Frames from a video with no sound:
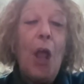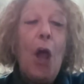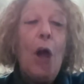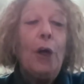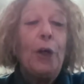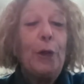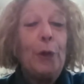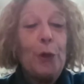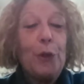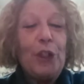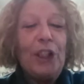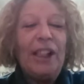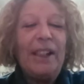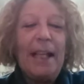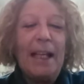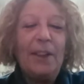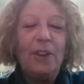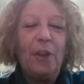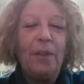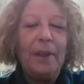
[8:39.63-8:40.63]

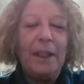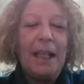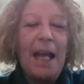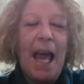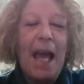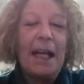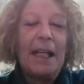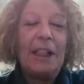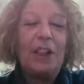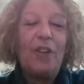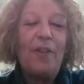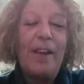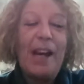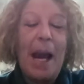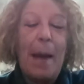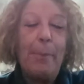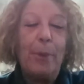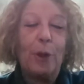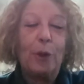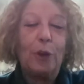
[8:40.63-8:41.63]
Riuscite a indovinare dove
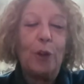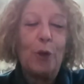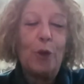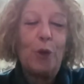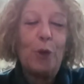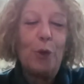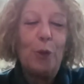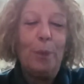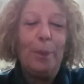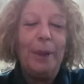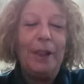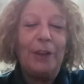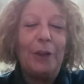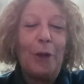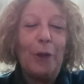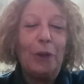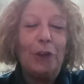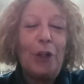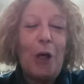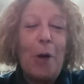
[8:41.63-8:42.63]
la portò
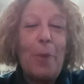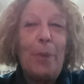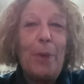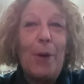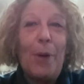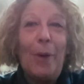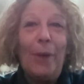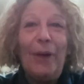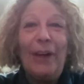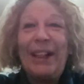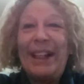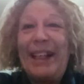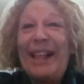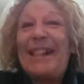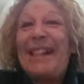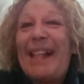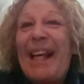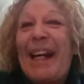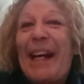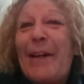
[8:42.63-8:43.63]
subito dopo che
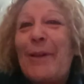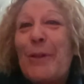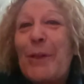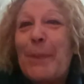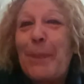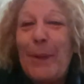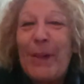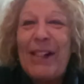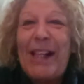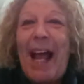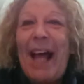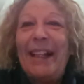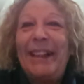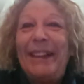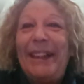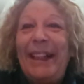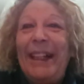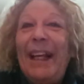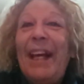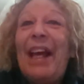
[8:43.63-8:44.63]
si erano
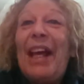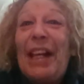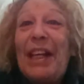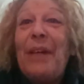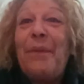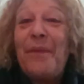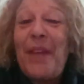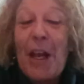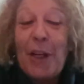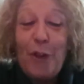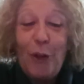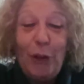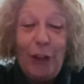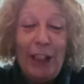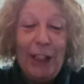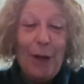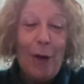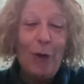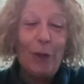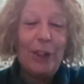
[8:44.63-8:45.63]
sposati in viaggio
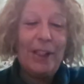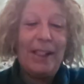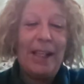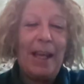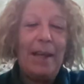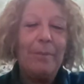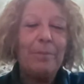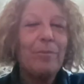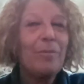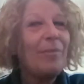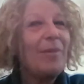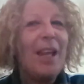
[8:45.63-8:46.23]
di nozze?